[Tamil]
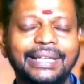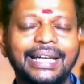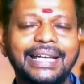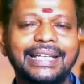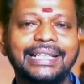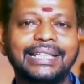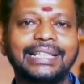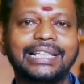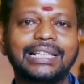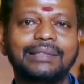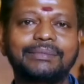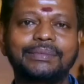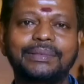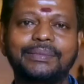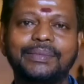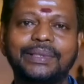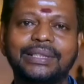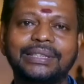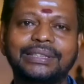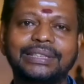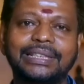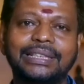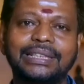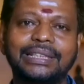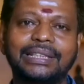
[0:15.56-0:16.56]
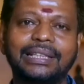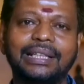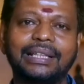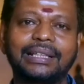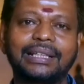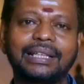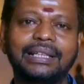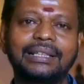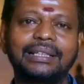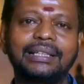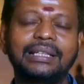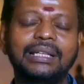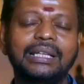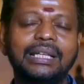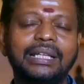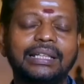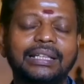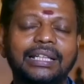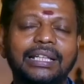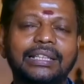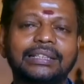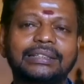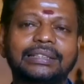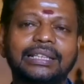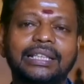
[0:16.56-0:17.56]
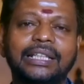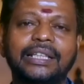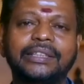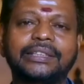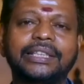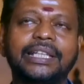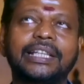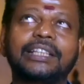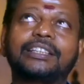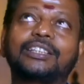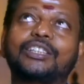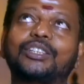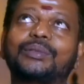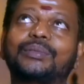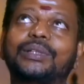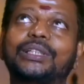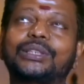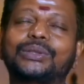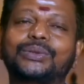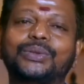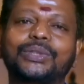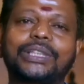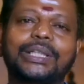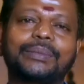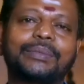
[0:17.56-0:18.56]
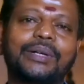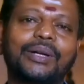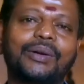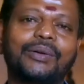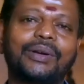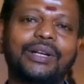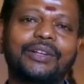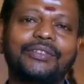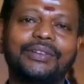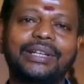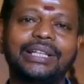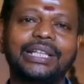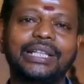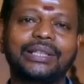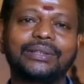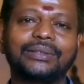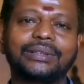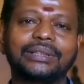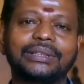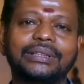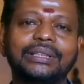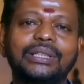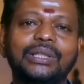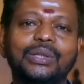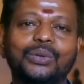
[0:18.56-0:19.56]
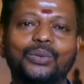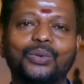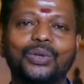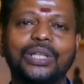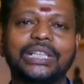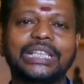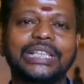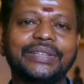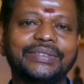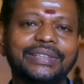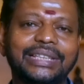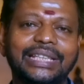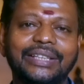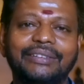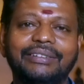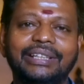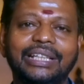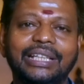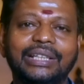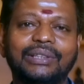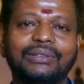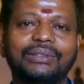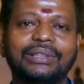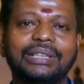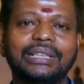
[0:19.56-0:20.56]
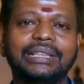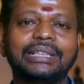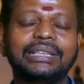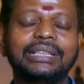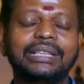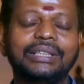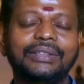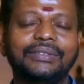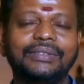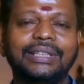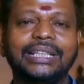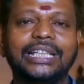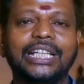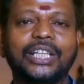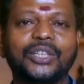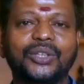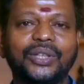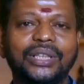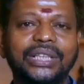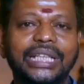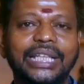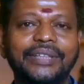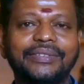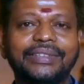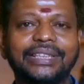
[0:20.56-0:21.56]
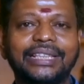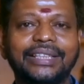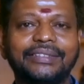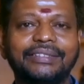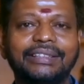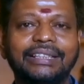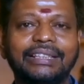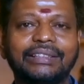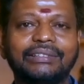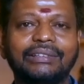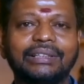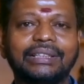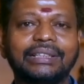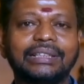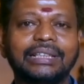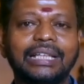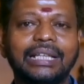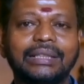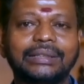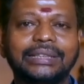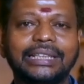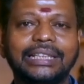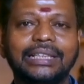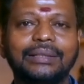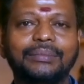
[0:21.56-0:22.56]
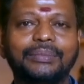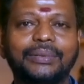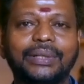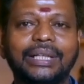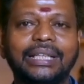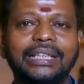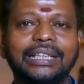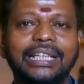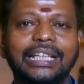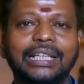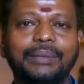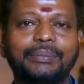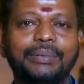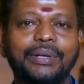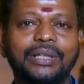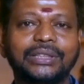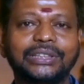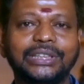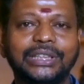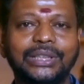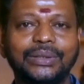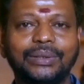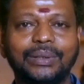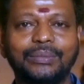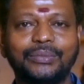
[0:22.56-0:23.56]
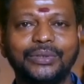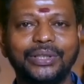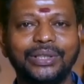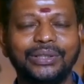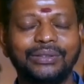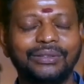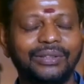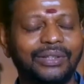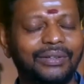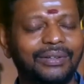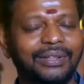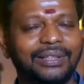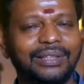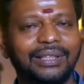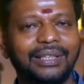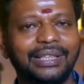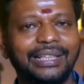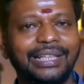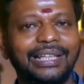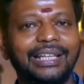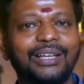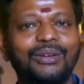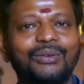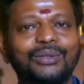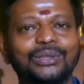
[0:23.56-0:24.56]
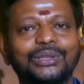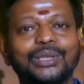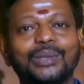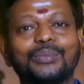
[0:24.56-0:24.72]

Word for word: ஞாயிற்றுக்கிழமை மட்டும் செஞ்சிங்கனாக்கா இல்லை சிலை செய்கிறதுக்கு முன்னாடி சூரிய பகவானை வேண்டிக்கோங்க குலதெய்வத்தை வேண்டிக்கோங்க வீட்டில் இருக்கிற தெய்வத்தை வேண்டிக்கோங்க நான் செய்ய போகிறேன் இது எனக்கு பாசிட்டிவாக முடியணும் அவ்வளோதான் ஏன்னா அவங்க